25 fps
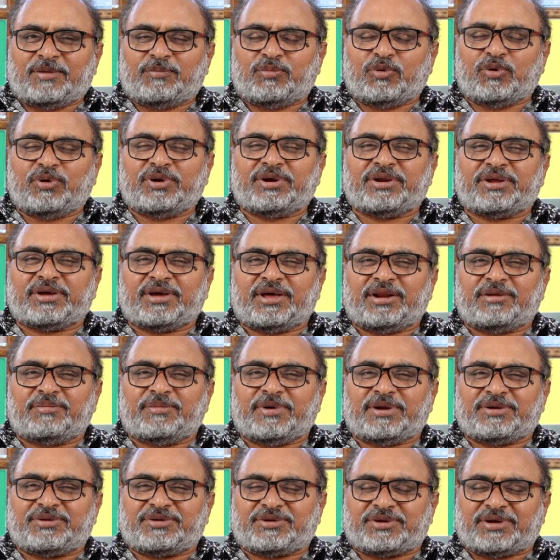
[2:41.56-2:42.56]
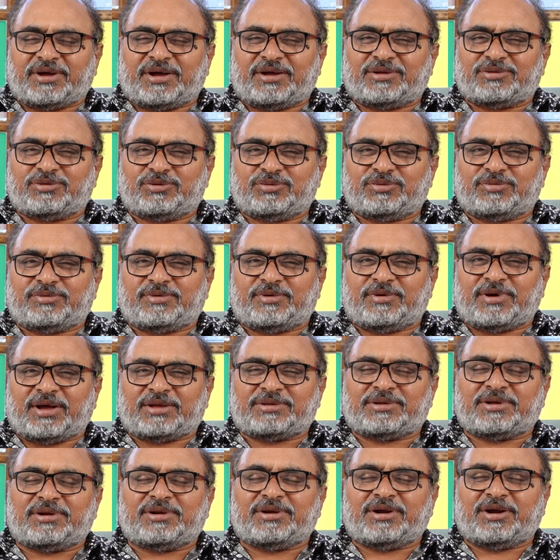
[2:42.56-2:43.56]
పొలిటికల్ మనిషి కాదు
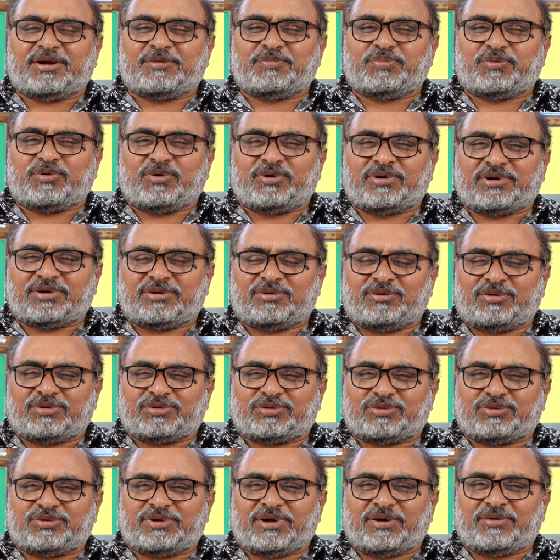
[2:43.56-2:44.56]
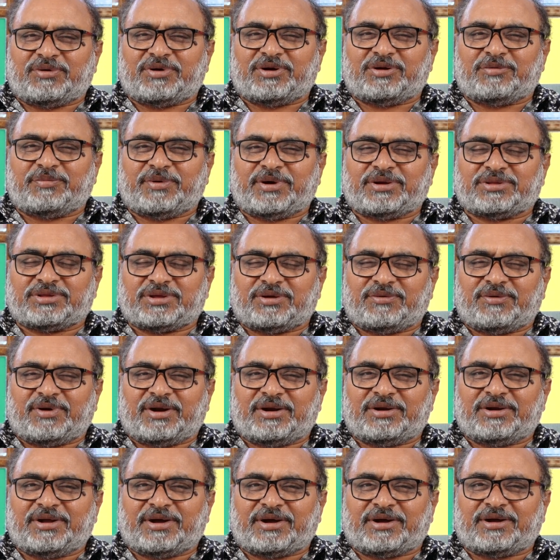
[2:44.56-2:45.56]
కథను నడుపుకోవడం కోసం ఎవరిని పడితే
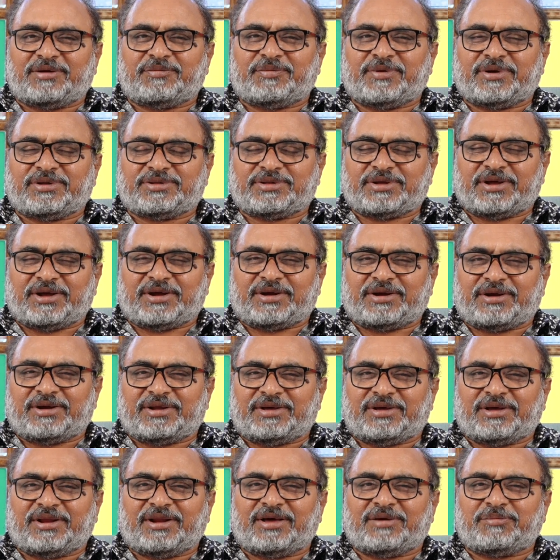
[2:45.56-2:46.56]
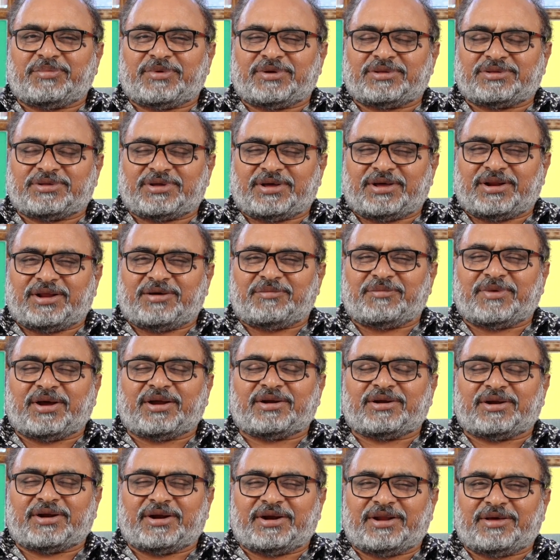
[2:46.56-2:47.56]
వాళ్ళని ఎక్కడ పడితే అక్కడ ఎలా పడితే అలా
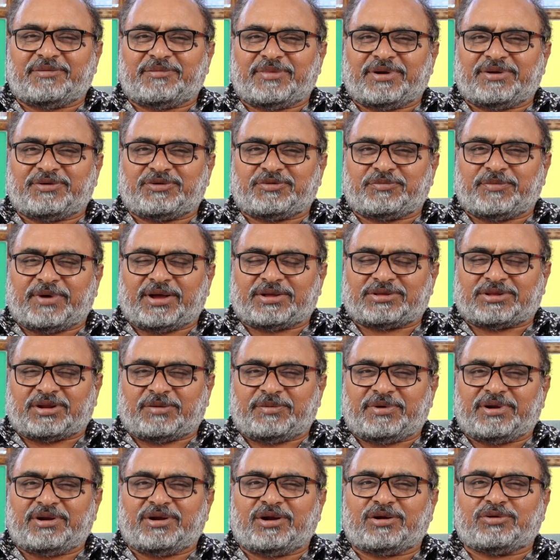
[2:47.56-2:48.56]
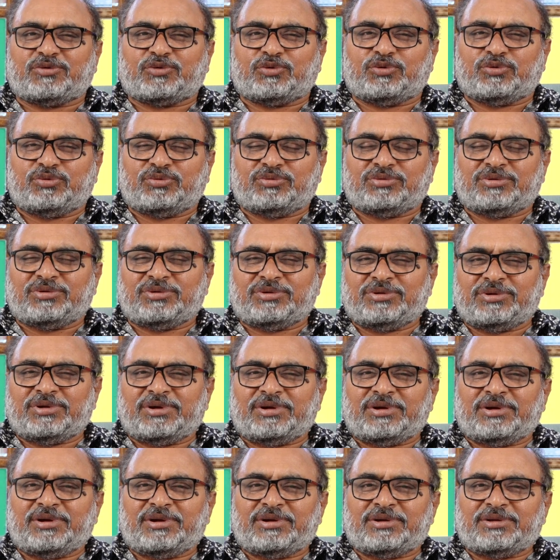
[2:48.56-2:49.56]
మాట్లాడే మనిషి మాత్రమే నటుడు
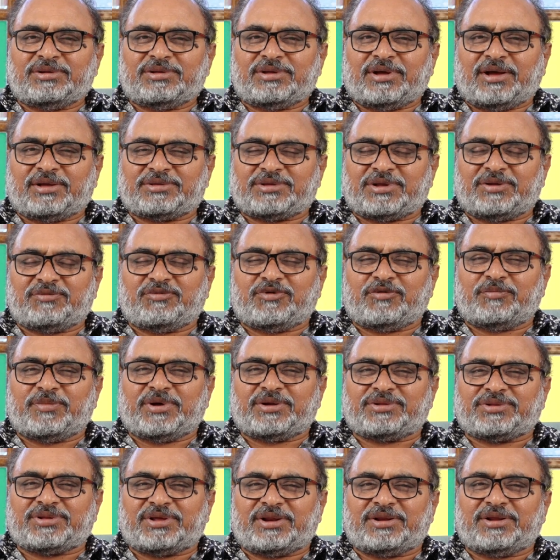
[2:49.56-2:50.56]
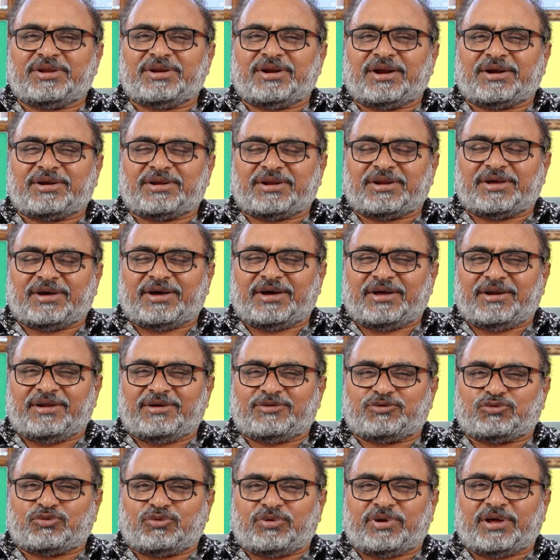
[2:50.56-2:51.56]
అతని విమర్శల్ని నటనగానే
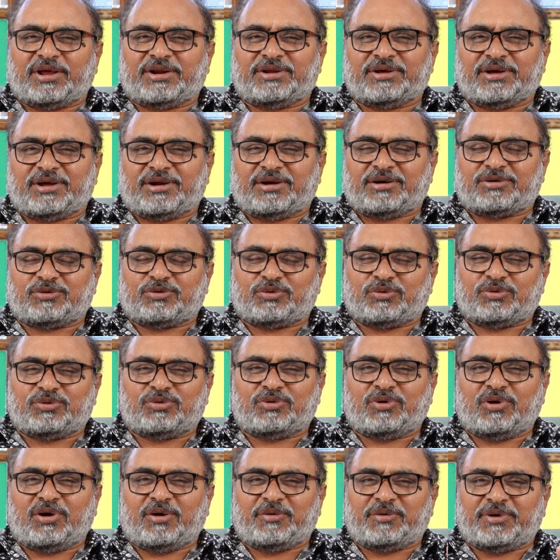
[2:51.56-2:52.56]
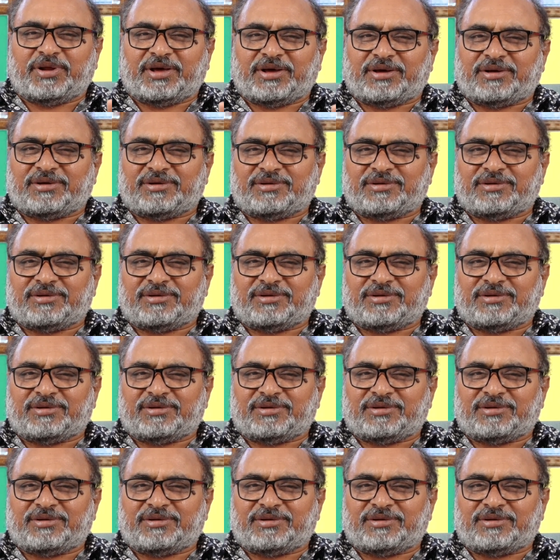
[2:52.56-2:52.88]
చూడాలి అన్న టోన్లో ఆవిడ